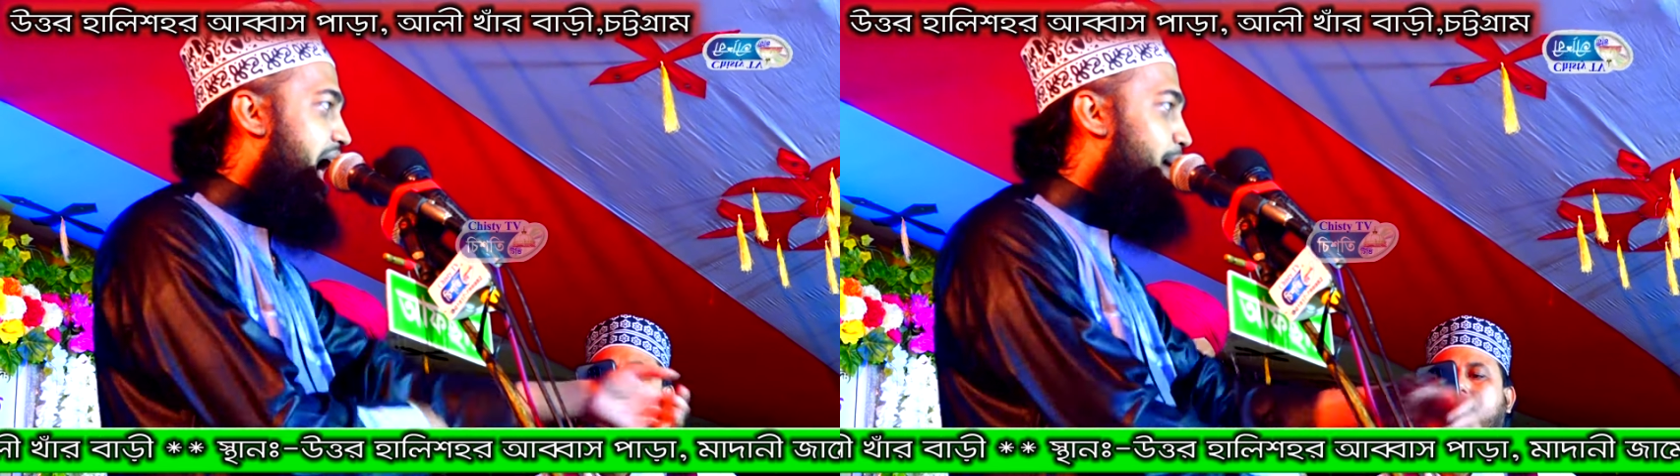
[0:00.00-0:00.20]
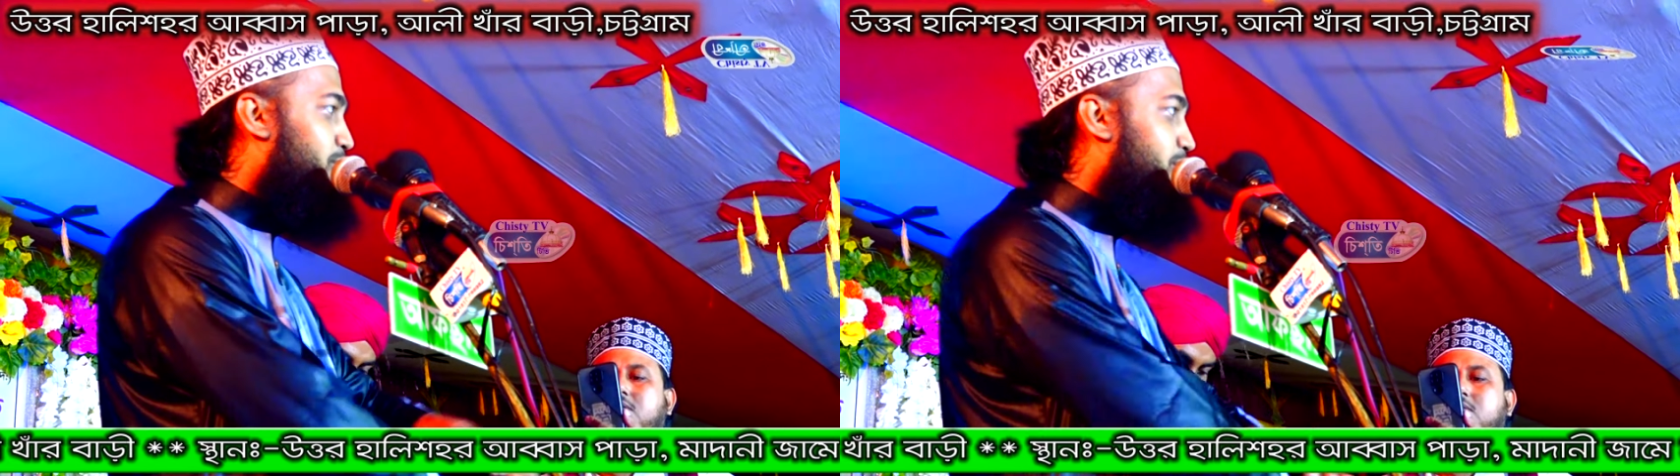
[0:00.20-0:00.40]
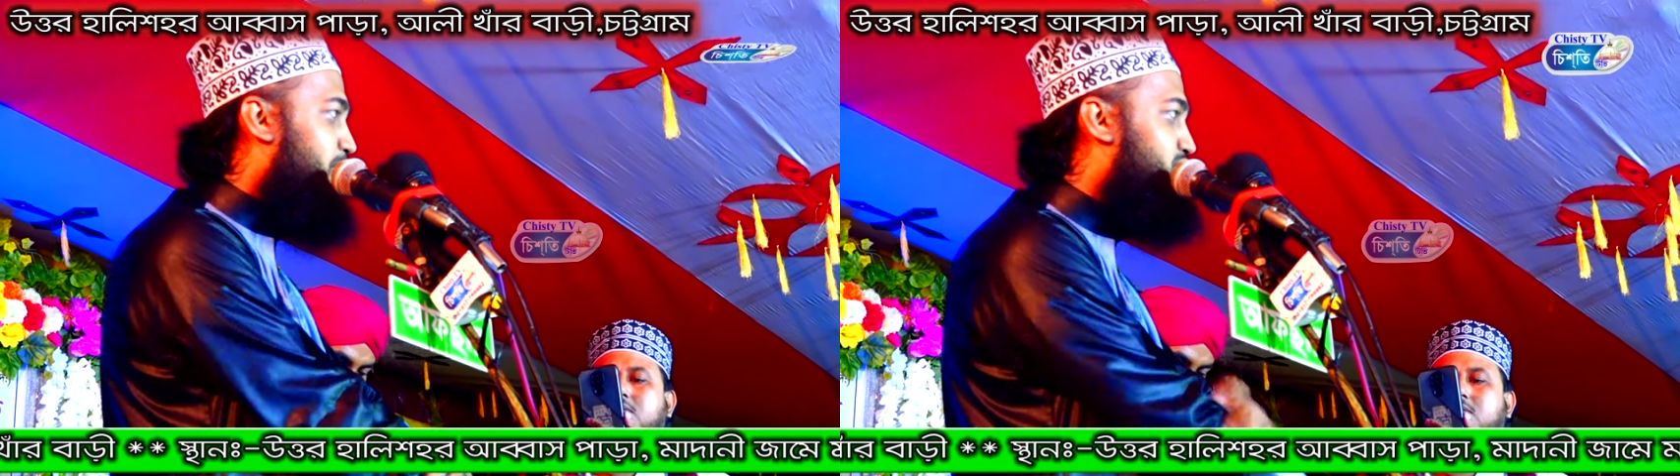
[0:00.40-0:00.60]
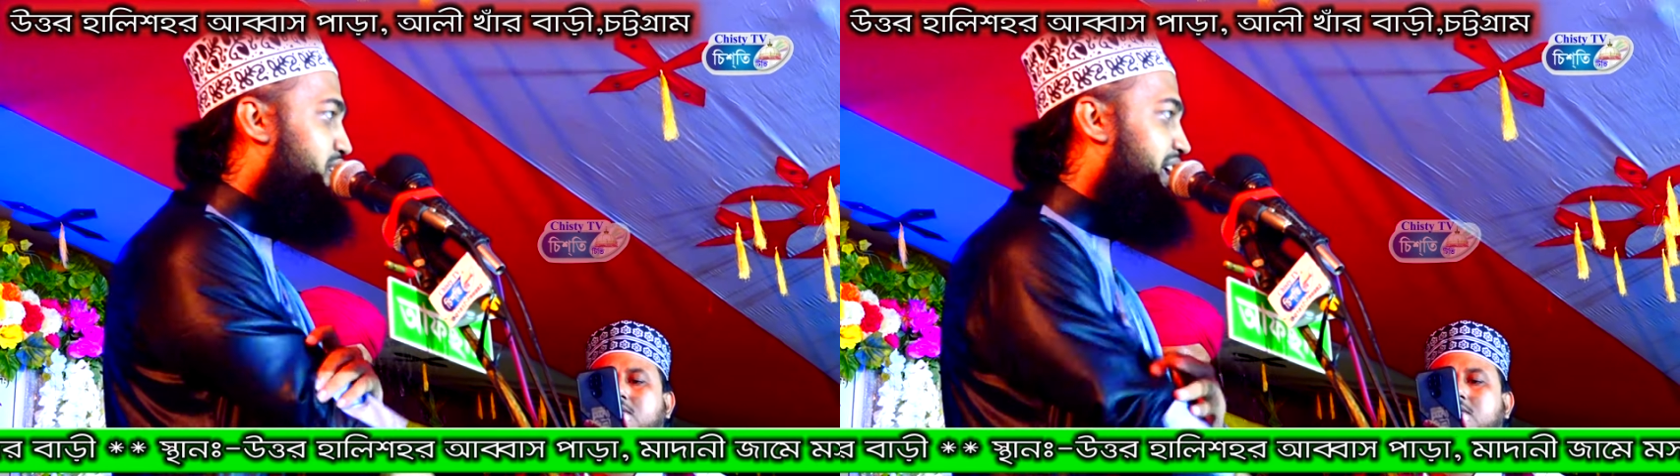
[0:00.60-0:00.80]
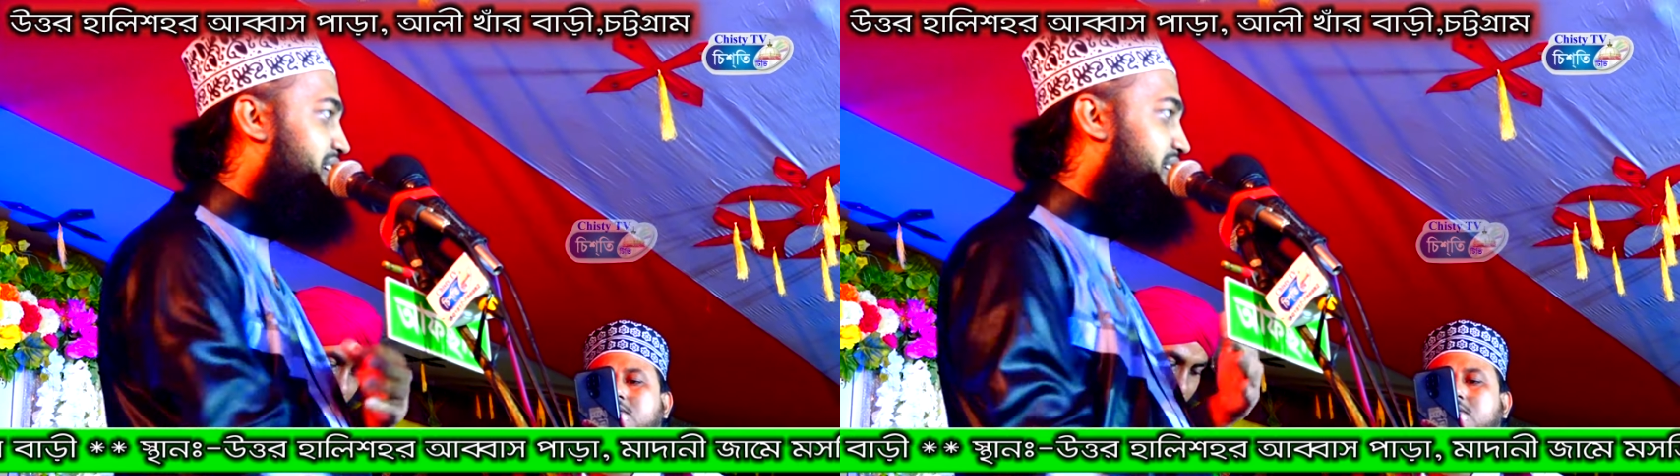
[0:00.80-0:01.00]
আবুল
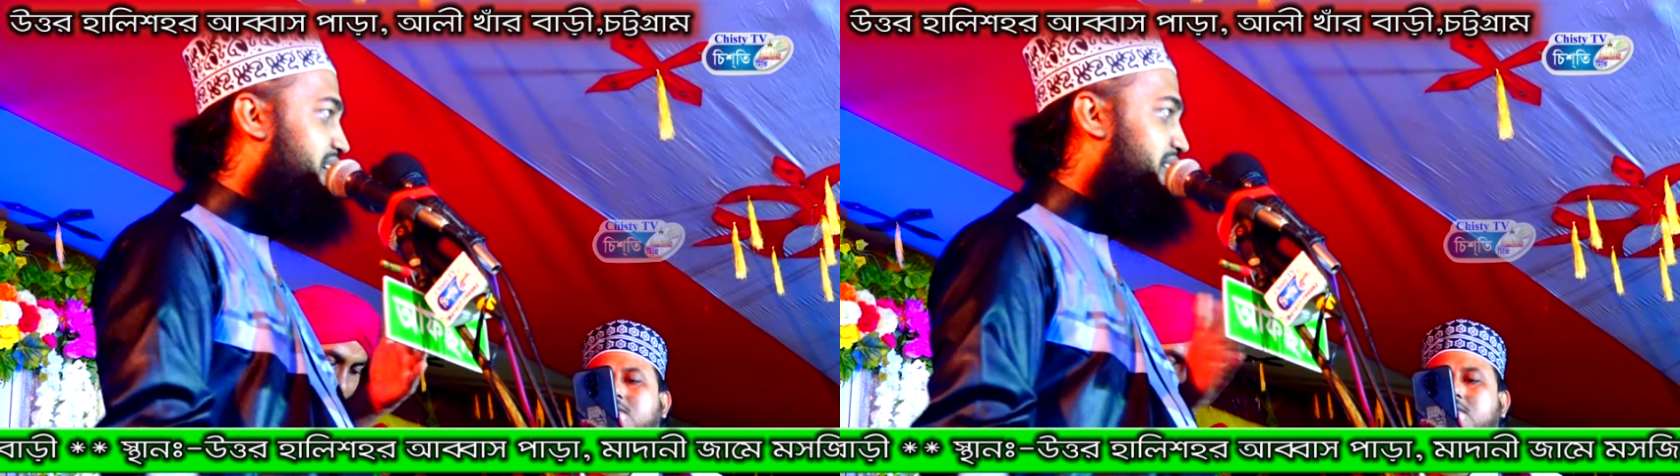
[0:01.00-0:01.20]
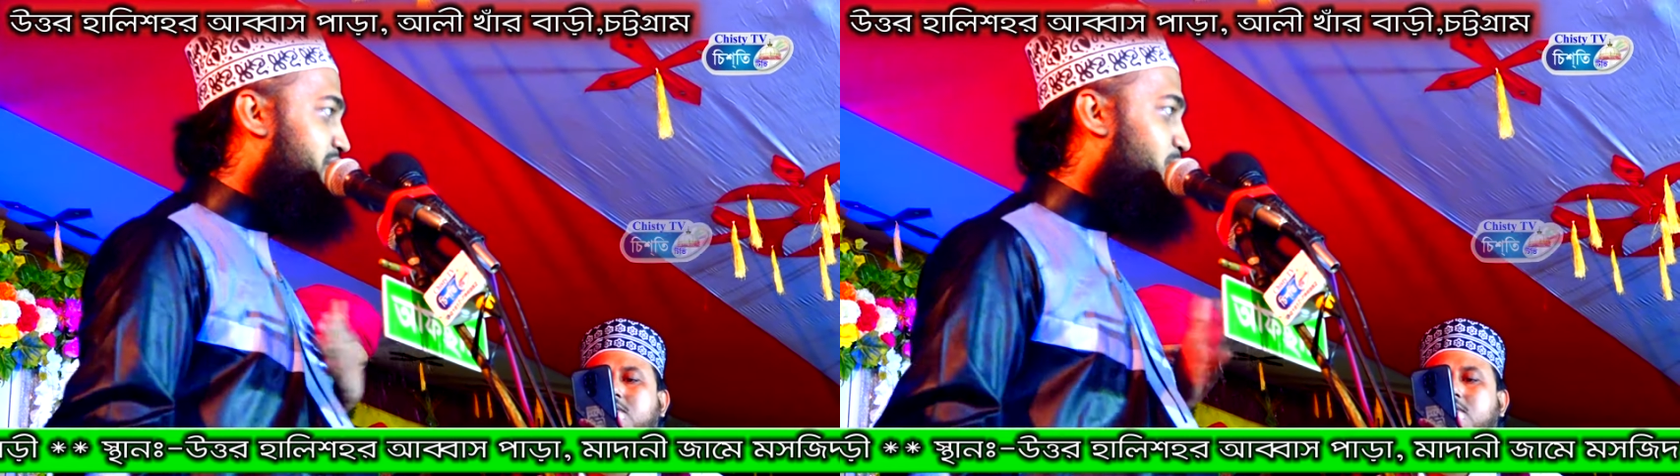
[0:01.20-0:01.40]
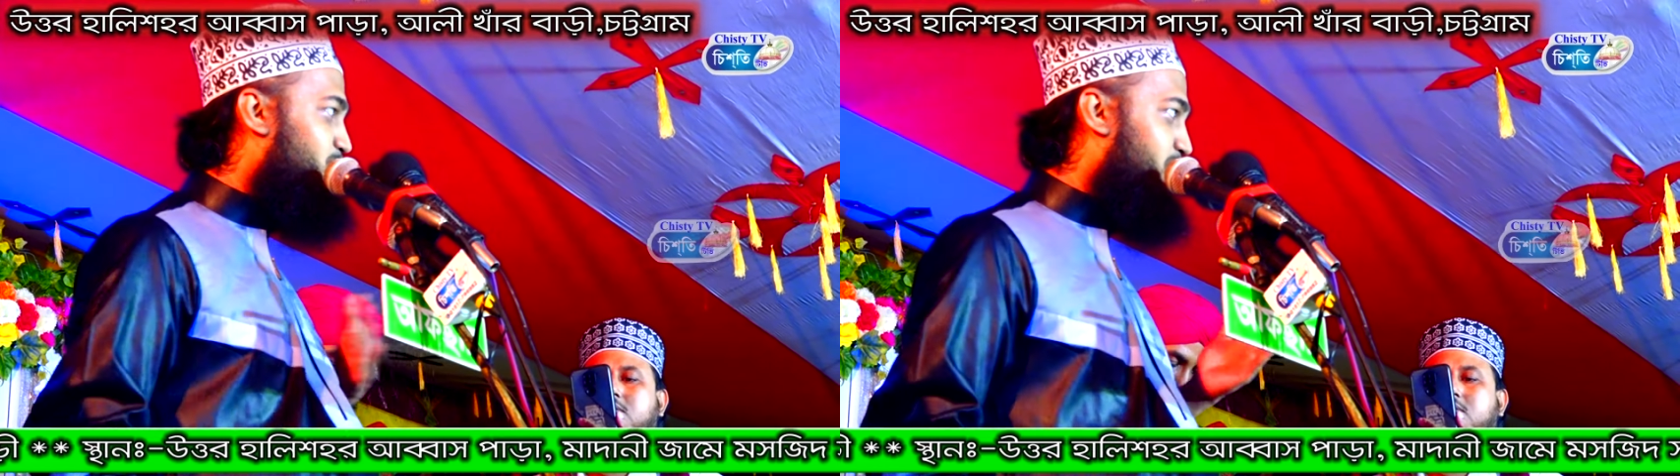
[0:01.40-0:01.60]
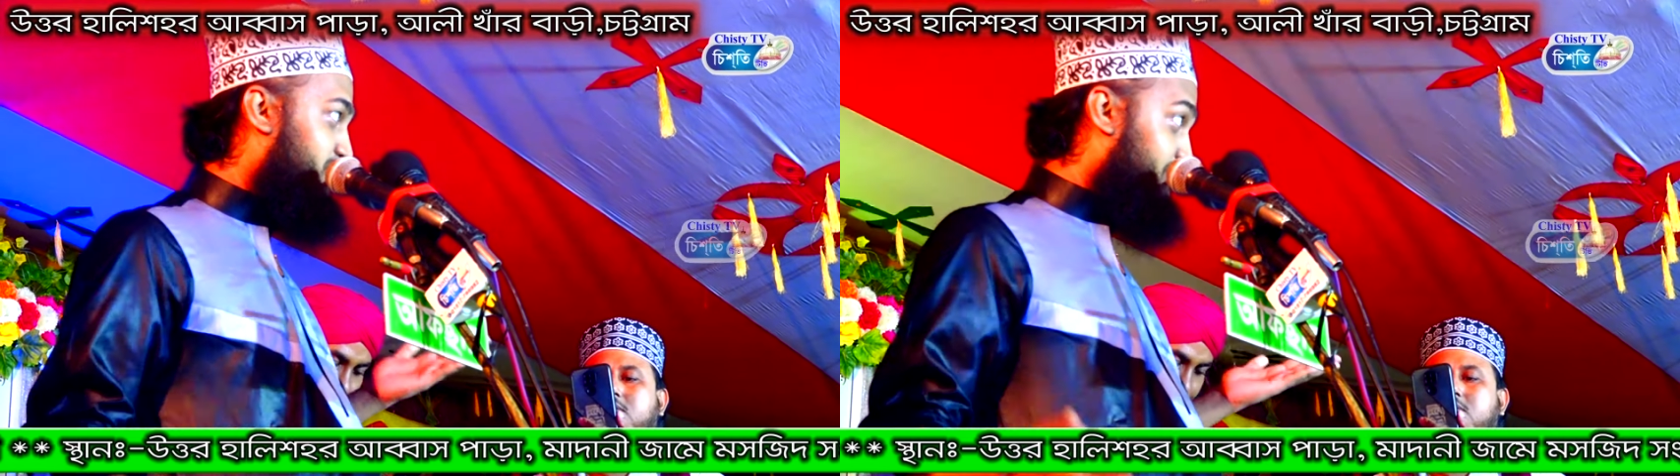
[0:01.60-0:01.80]
বসরের উম্মত